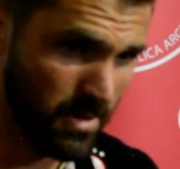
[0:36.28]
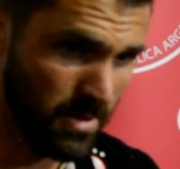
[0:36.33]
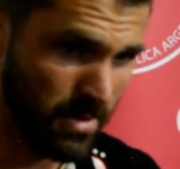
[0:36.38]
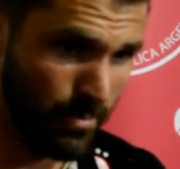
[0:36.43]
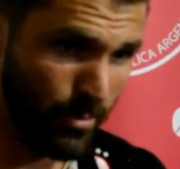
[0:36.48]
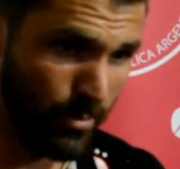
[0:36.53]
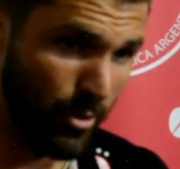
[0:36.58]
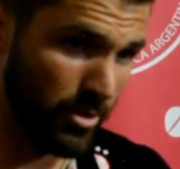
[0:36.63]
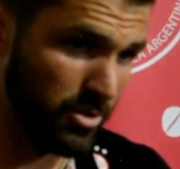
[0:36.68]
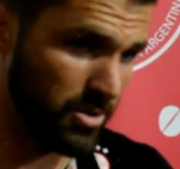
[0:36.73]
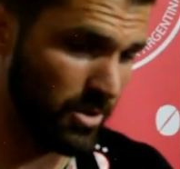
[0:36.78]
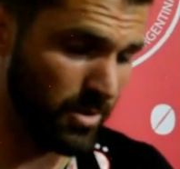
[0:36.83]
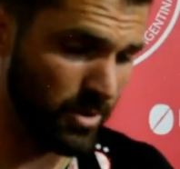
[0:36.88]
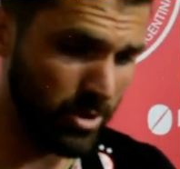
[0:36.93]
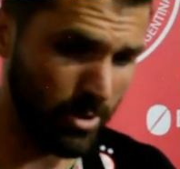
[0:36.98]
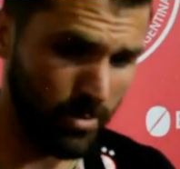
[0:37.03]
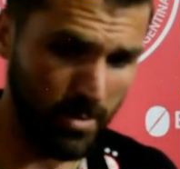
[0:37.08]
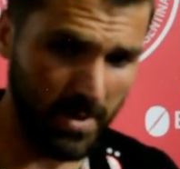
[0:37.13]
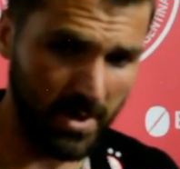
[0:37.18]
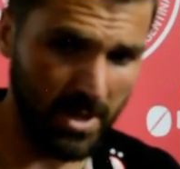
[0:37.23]
Por eso
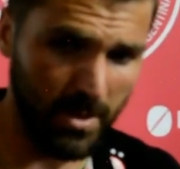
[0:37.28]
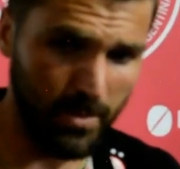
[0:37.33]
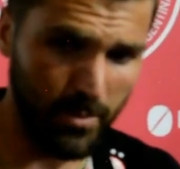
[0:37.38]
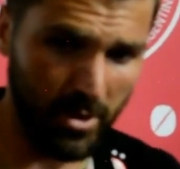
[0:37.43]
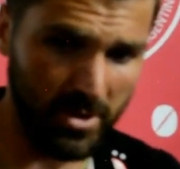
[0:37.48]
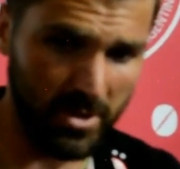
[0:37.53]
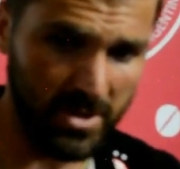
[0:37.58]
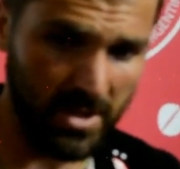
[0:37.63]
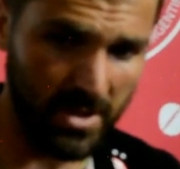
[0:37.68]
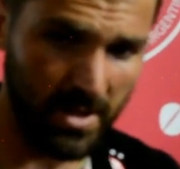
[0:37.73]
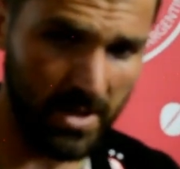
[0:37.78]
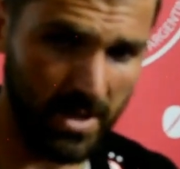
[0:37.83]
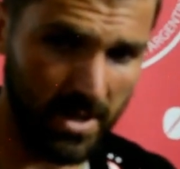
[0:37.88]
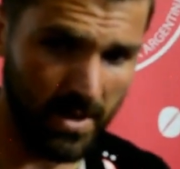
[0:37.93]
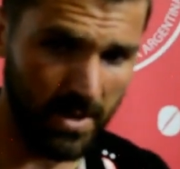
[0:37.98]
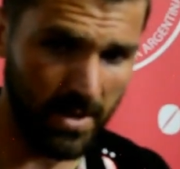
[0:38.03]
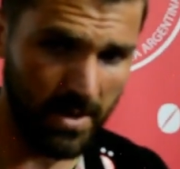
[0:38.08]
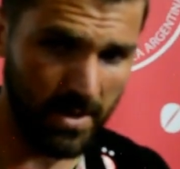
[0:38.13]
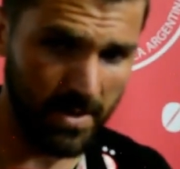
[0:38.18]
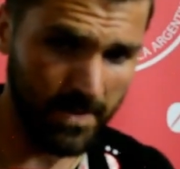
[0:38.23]
nuestro primer tiempo
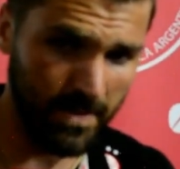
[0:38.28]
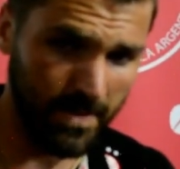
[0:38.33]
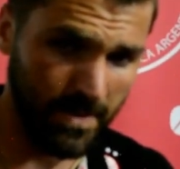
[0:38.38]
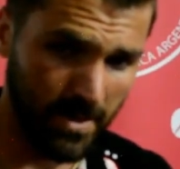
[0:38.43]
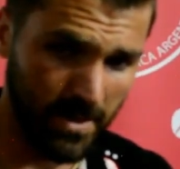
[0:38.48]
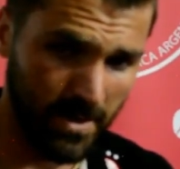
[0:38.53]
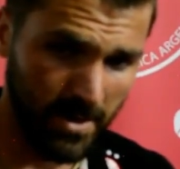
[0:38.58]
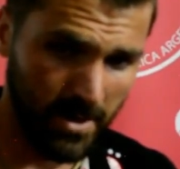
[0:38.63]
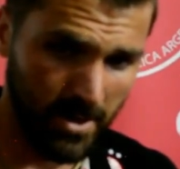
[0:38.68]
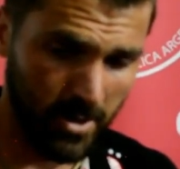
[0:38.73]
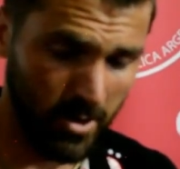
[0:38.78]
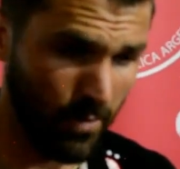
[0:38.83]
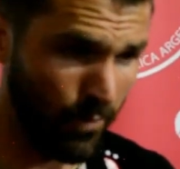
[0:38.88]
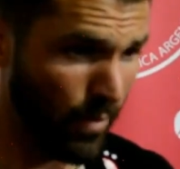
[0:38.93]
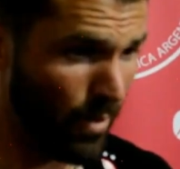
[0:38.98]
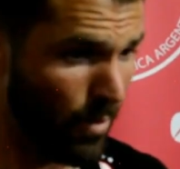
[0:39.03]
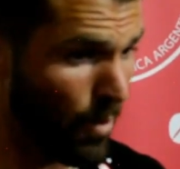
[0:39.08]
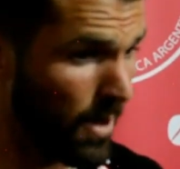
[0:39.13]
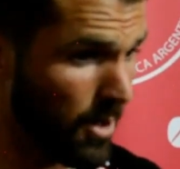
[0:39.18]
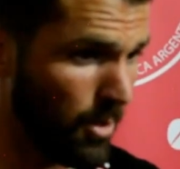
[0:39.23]
quizás no
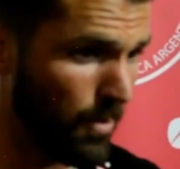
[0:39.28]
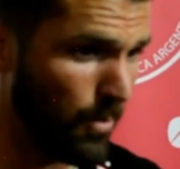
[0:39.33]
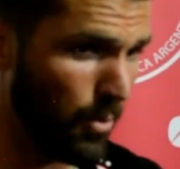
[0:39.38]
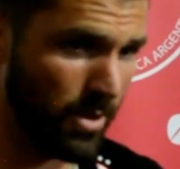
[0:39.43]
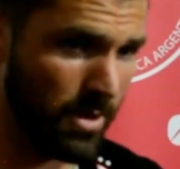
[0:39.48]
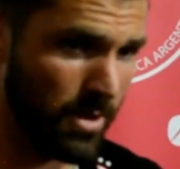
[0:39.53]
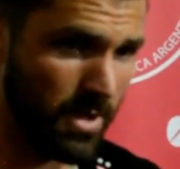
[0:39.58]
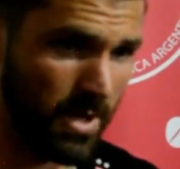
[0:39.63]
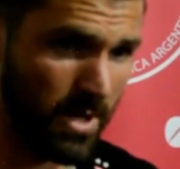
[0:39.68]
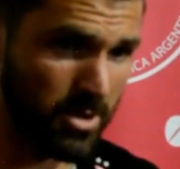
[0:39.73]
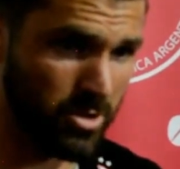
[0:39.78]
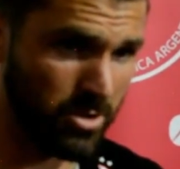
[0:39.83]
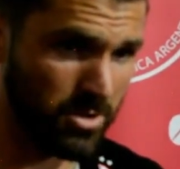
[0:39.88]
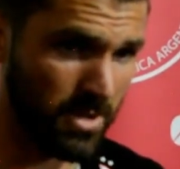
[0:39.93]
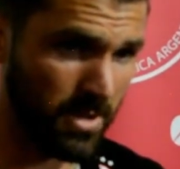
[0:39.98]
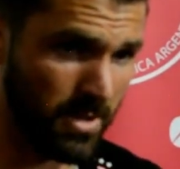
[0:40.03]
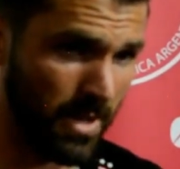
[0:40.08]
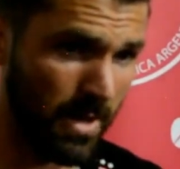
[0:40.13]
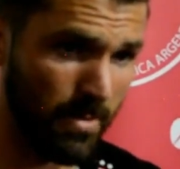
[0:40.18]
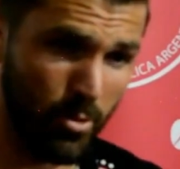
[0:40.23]
fue bueno porque ellos
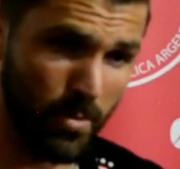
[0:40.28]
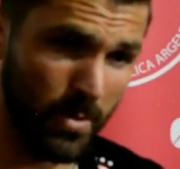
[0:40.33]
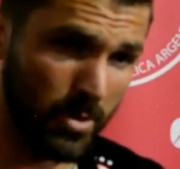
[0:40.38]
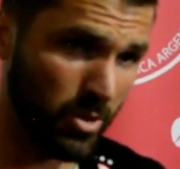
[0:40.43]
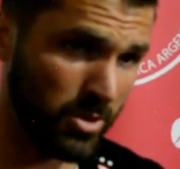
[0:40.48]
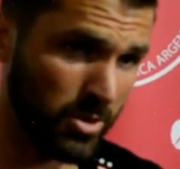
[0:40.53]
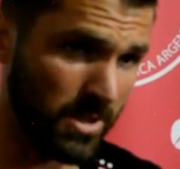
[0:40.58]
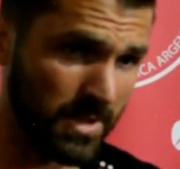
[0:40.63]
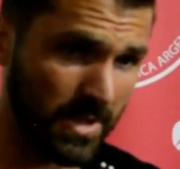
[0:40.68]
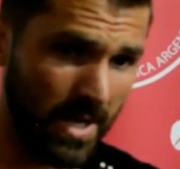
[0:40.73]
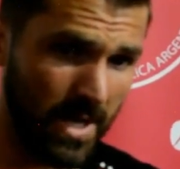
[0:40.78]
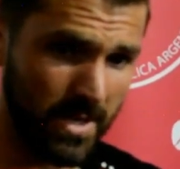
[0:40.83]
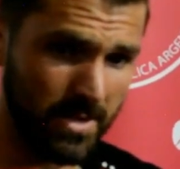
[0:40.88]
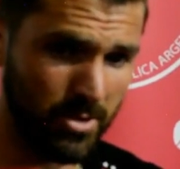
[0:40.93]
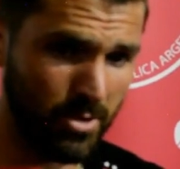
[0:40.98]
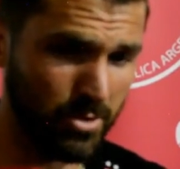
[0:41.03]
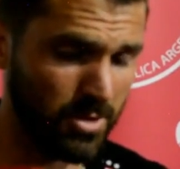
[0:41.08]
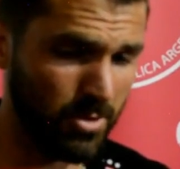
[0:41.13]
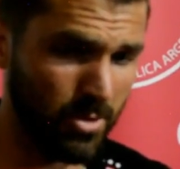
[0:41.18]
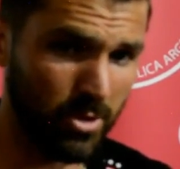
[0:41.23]
estaban muy metidos atrás,
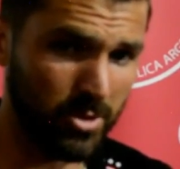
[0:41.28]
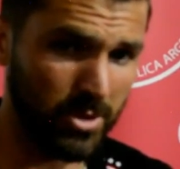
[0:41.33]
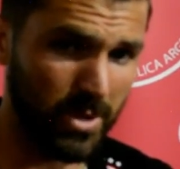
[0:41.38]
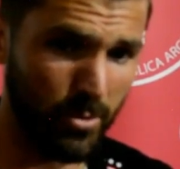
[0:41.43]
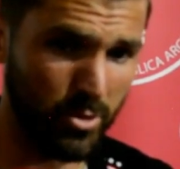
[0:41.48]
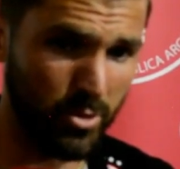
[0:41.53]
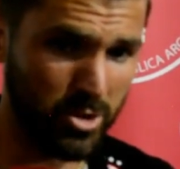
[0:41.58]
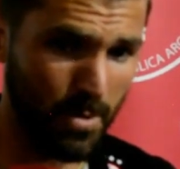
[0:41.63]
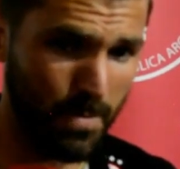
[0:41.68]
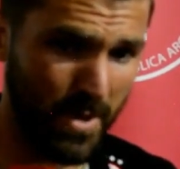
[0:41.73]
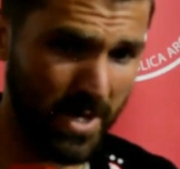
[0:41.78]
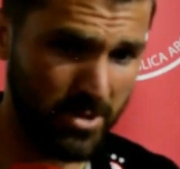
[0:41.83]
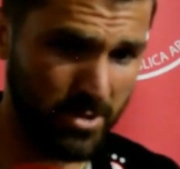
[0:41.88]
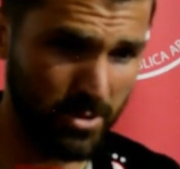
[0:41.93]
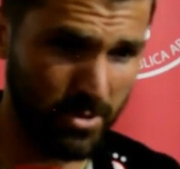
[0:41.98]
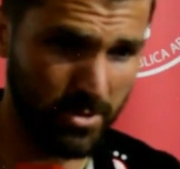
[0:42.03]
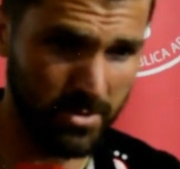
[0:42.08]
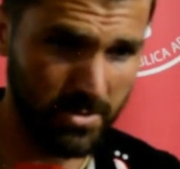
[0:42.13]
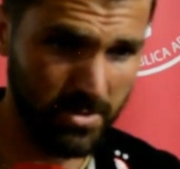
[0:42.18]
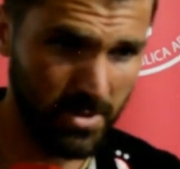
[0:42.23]
no, encontramos los
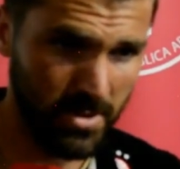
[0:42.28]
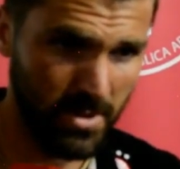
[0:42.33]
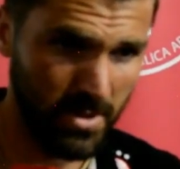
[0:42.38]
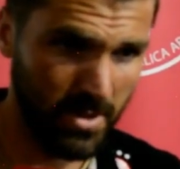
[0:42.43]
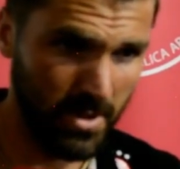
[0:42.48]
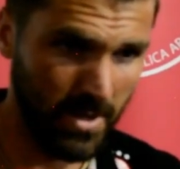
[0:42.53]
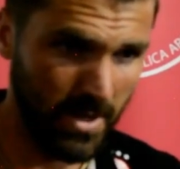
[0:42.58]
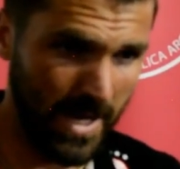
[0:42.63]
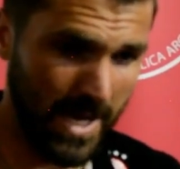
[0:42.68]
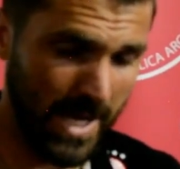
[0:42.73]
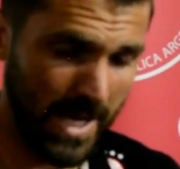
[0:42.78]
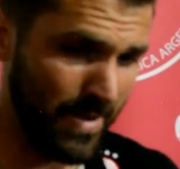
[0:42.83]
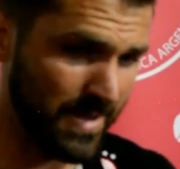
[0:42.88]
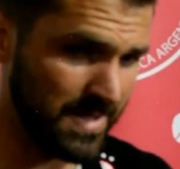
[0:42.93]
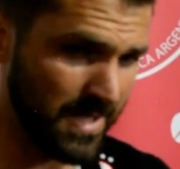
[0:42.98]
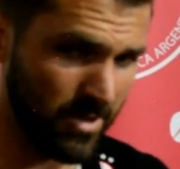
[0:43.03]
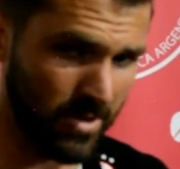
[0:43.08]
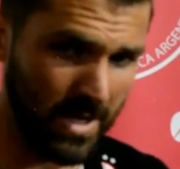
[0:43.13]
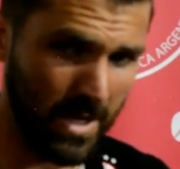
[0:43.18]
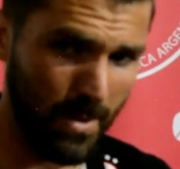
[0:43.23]
espacios. Al
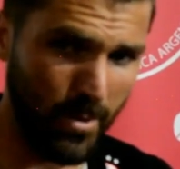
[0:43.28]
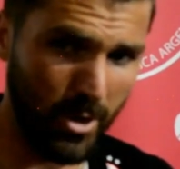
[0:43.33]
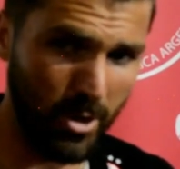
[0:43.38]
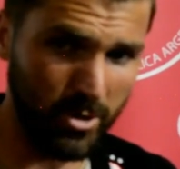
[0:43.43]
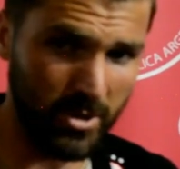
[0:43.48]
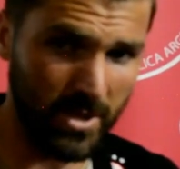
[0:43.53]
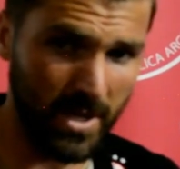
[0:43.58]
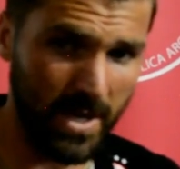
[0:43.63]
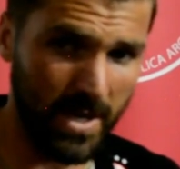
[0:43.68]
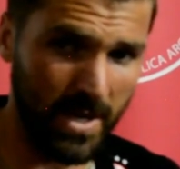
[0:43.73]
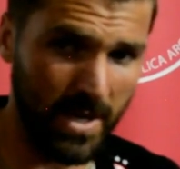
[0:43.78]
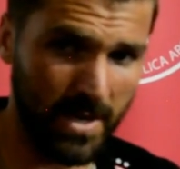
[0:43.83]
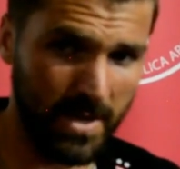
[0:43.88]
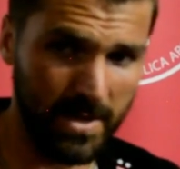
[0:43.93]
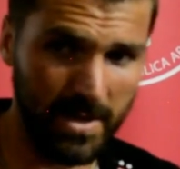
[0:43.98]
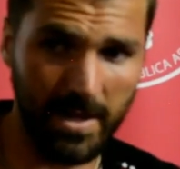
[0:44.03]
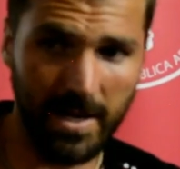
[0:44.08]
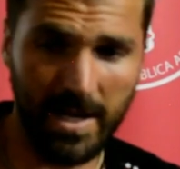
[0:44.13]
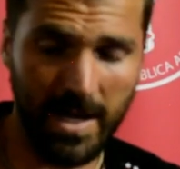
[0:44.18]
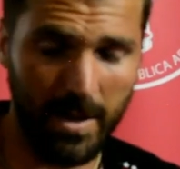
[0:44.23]
avanzar con la pelota,
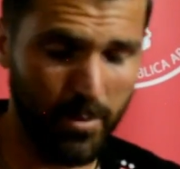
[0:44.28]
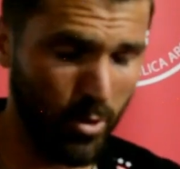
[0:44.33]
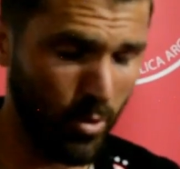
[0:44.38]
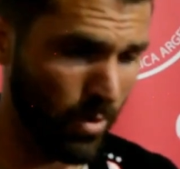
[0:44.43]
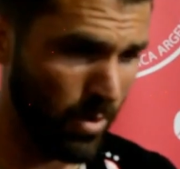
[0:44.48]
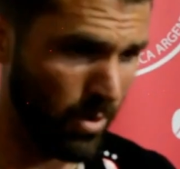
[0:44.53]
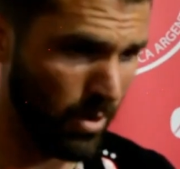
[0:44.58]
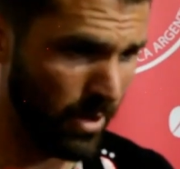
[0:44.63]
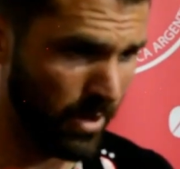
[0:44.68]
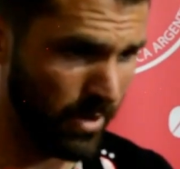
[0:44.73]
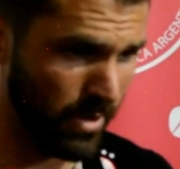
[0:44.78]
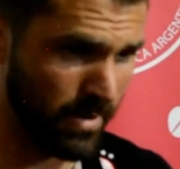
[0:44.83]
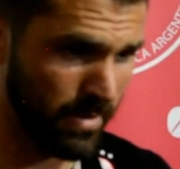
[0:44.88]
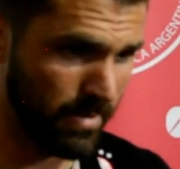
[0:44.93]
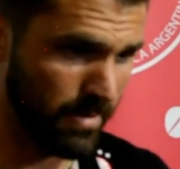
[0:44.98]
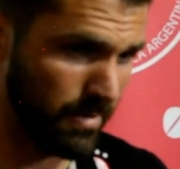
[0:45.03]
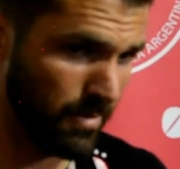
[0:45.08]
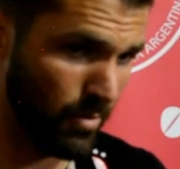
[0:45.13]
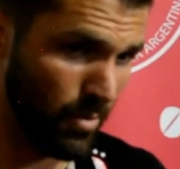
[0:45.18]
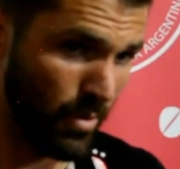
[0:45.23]
el campo de juego
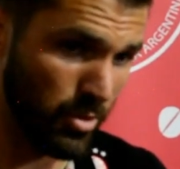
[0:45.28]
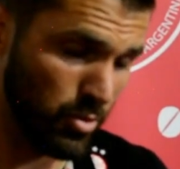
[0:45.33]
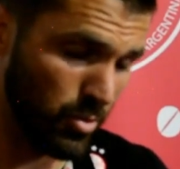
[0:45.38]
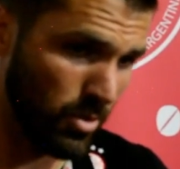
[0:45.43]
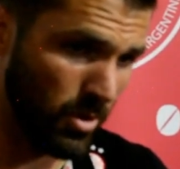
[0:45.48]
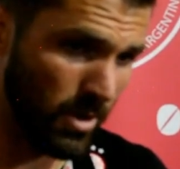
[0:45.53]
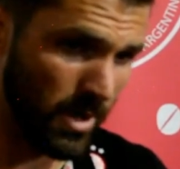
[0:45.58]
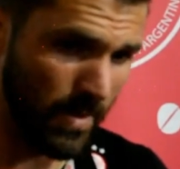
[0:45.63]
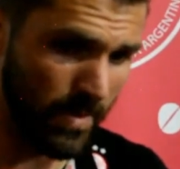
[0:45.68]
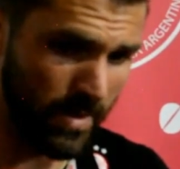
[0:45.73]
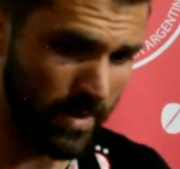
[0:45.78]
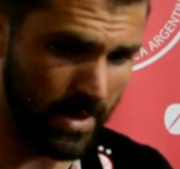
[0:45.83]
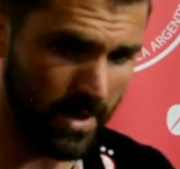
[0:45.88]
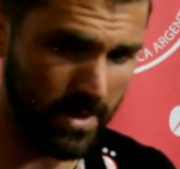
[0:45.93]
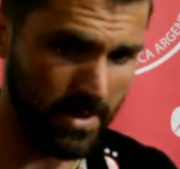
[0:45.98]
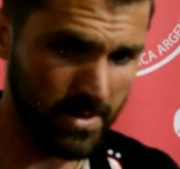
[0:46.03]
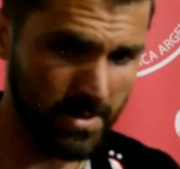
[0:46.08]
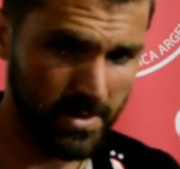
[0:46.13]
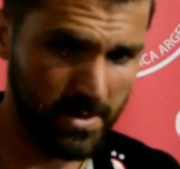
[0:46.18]
no ayudó, la verdad.